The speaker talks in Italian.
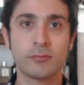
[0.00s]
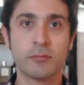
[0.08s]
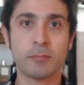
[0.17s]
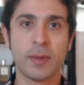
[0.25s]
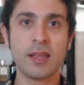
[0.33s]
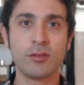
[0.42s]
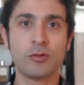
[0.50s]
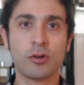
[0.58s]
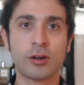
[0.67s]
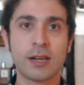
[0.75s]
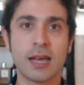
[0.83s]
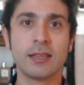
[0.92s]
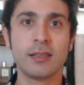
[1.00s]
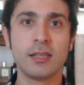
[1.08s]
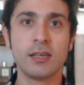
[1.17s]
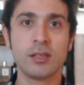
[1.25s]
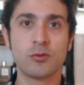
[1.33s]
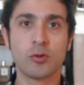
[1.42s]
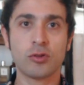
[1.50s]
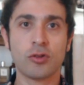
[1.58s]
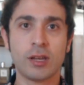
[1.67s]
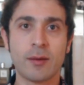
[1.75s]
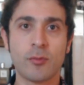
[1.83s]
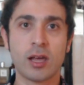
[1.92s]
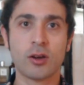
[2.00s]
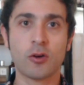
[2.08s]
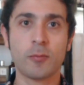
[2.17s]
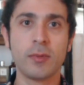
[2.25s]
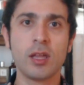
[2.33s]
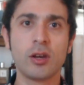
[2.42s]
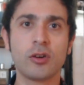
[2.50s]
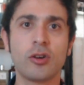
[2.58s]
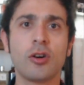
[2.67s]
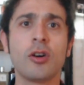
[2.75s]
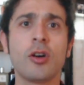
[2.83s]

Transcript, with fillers: Bentornati su Odoriamo la con Mirko.